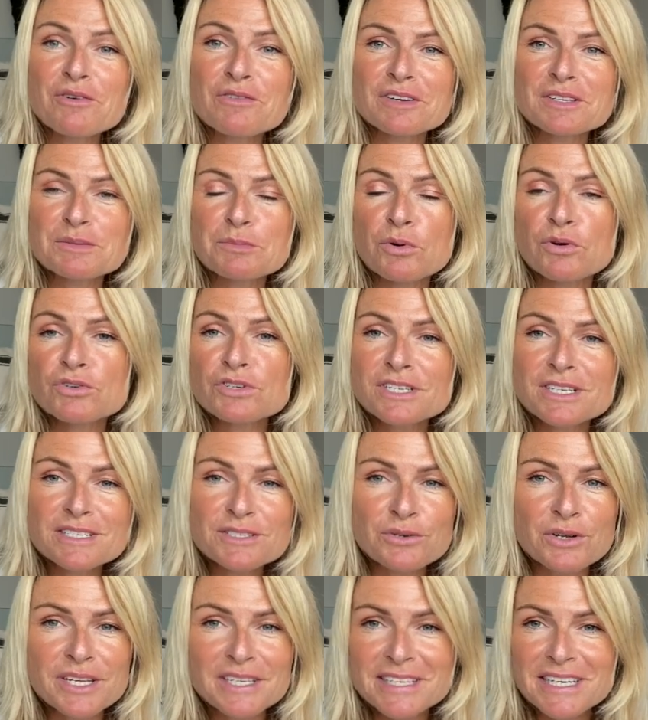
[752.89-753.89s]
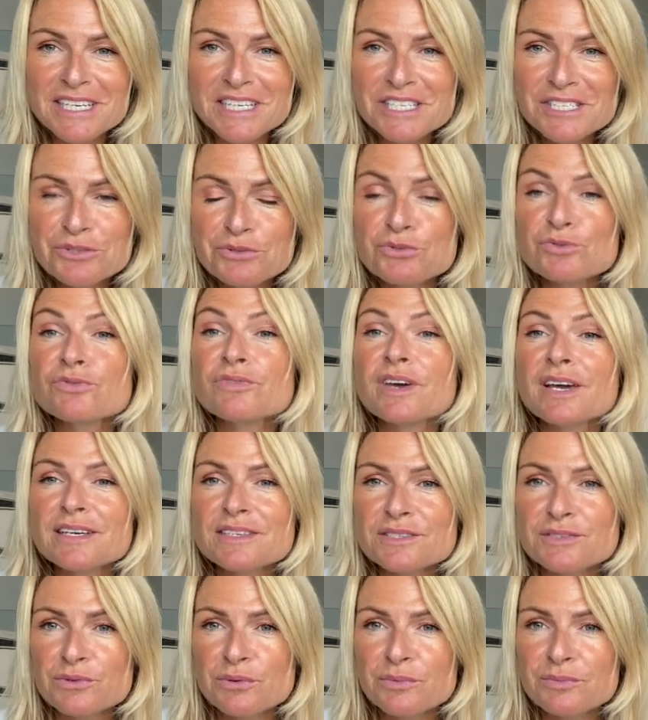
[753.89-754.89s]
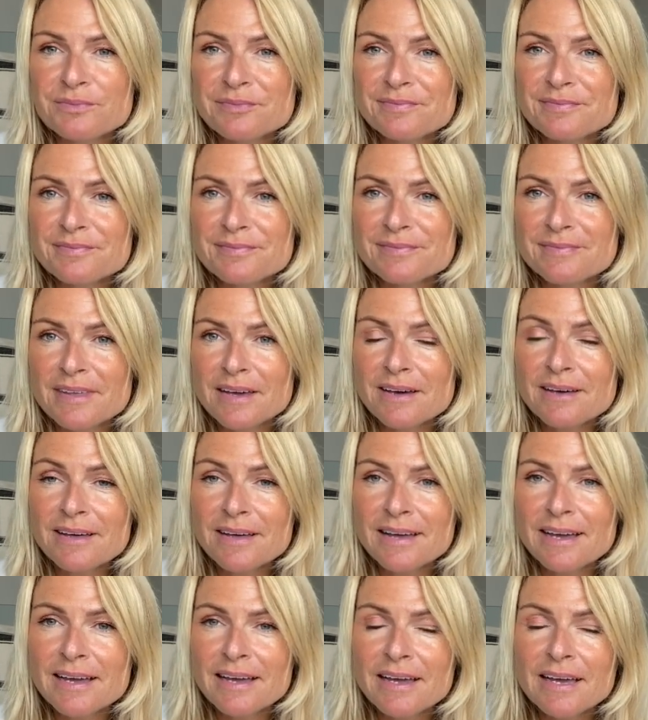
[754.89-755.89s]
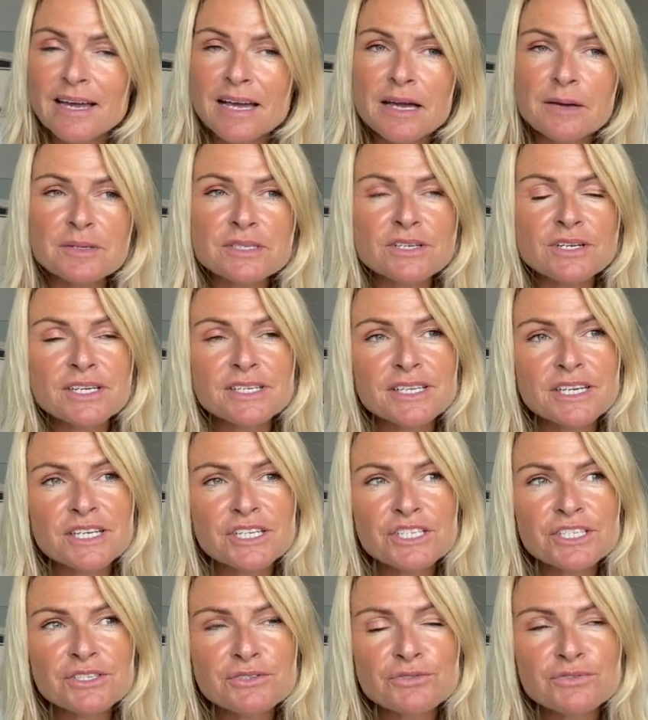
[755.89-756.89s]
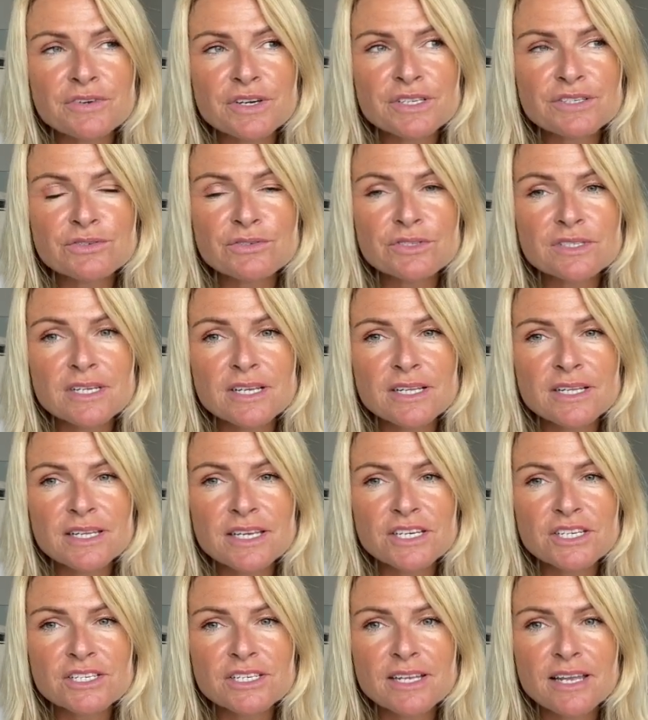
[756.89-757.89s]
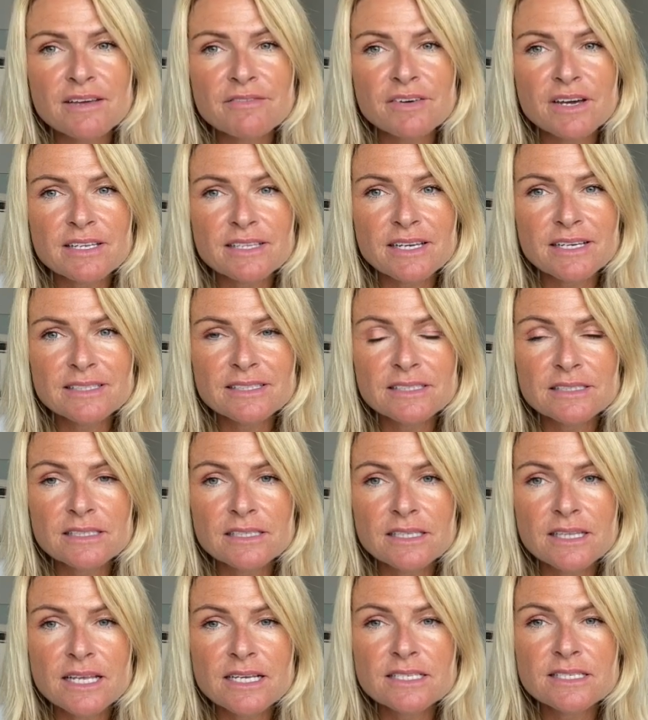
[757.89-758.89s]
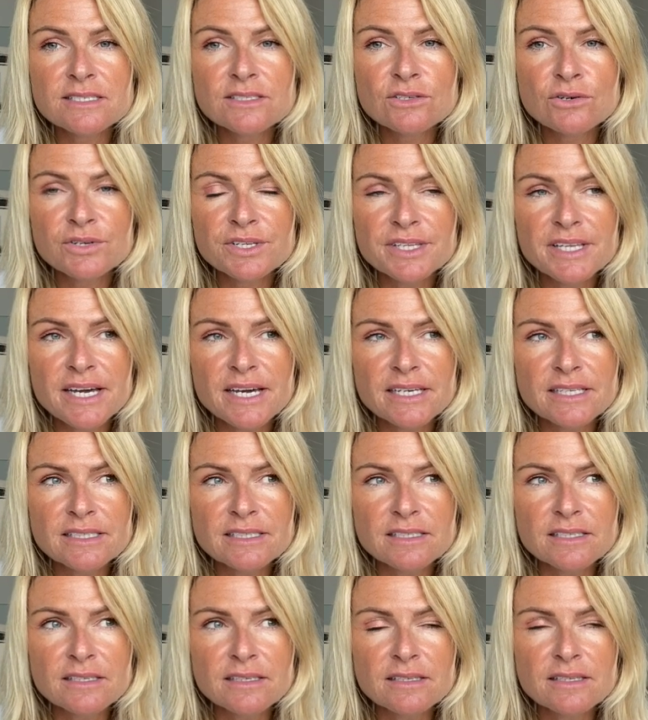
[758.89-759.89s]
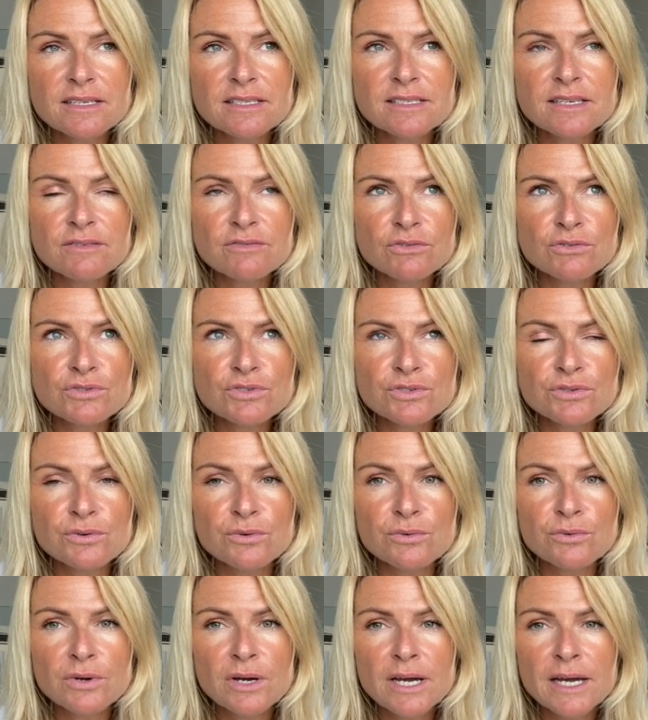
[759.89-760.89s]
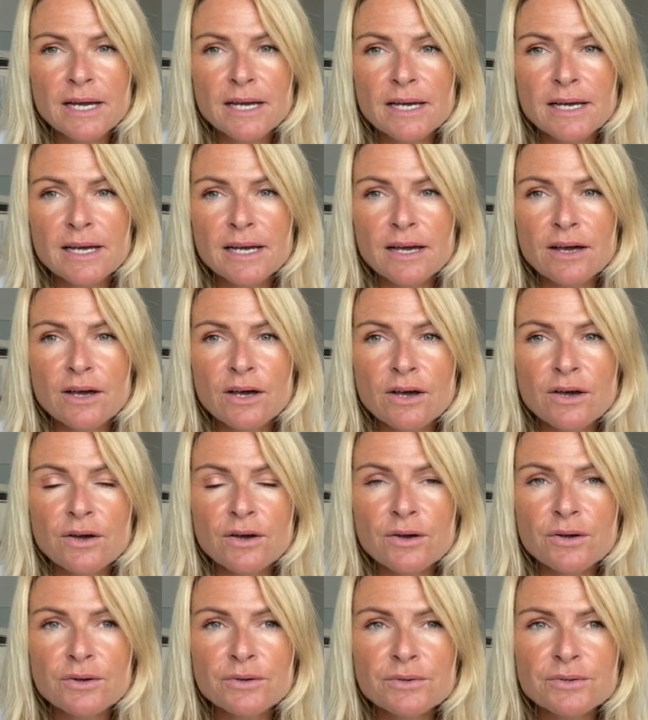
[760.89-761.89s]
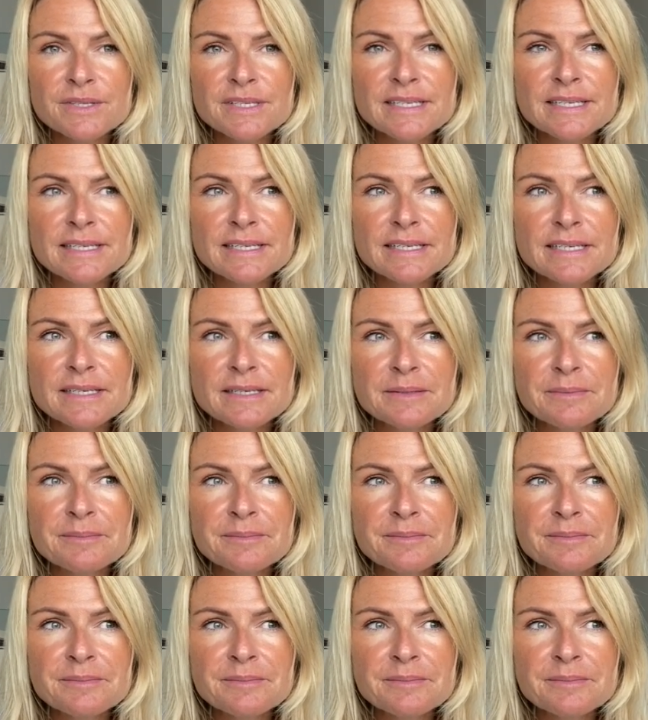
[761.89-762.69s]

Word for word: on va se brancher sur l'énergie du verso. Hein. Parce que l'énergie du verso, c'est l'énergie de la fraternité, de la solidarité, des inventions, euh, des,